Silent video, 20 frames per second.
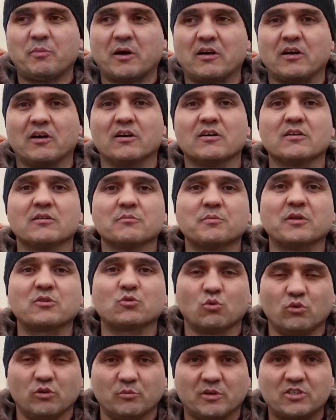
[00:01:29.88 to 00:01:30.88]
Пока
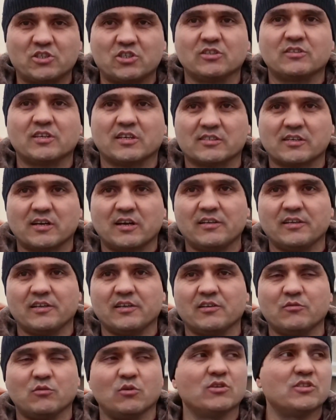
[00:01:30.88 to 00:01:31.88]
патрульные машины таскали,
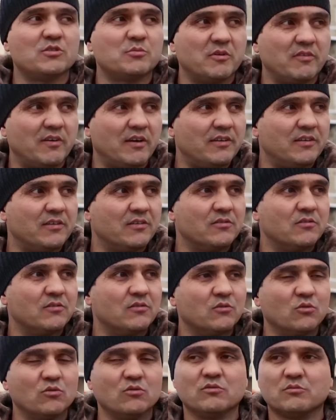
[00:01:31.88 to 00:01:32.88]
его избивали.
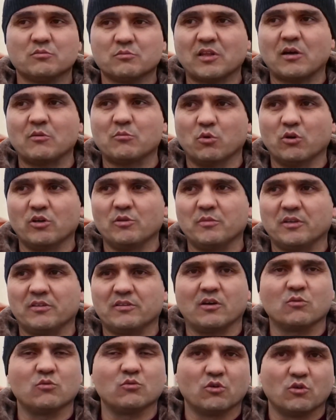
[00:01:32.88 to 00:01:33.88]
Ну, так
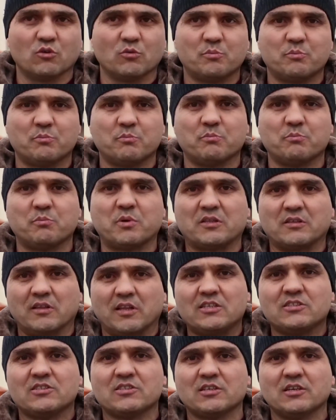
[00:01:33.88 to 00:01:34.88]
более-менее, так у него под
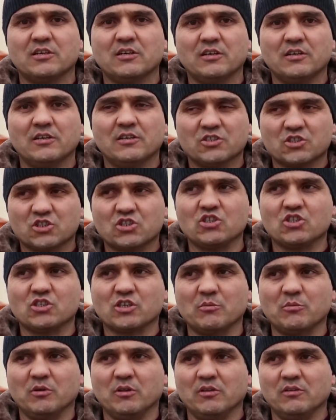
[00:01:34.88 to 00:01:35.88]
глаз
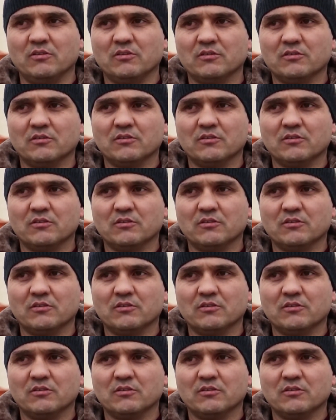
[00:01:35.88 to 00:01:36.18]
шишка был,